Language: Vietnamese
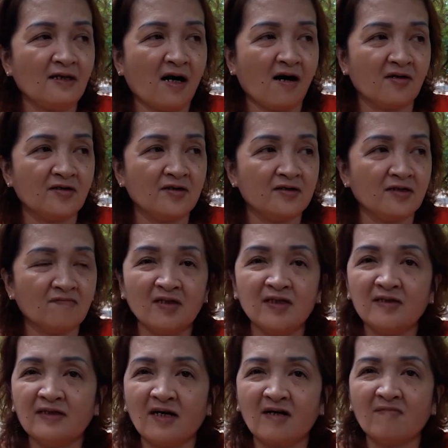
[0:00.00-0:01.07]
tờ gì chứng minh
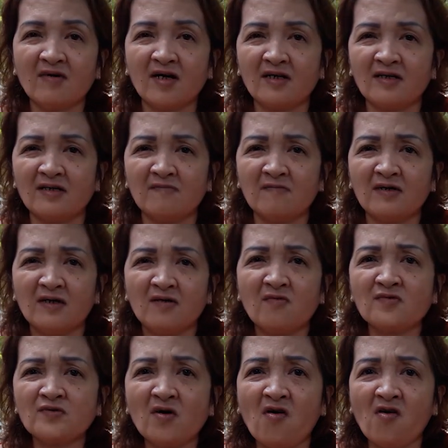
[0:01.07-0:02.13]
nhân dân mà
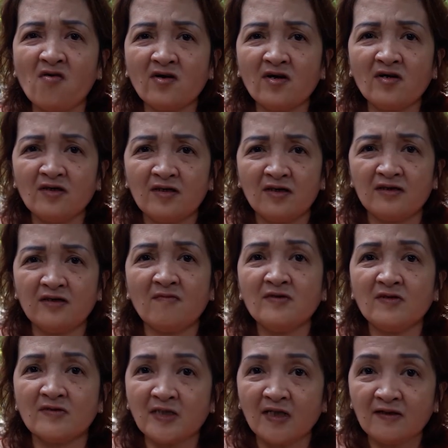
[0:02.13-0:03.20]
ô tô đó, trong
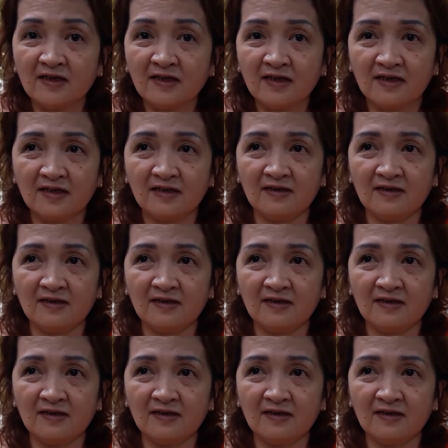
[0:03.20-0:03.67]
cái giỏ sách đó,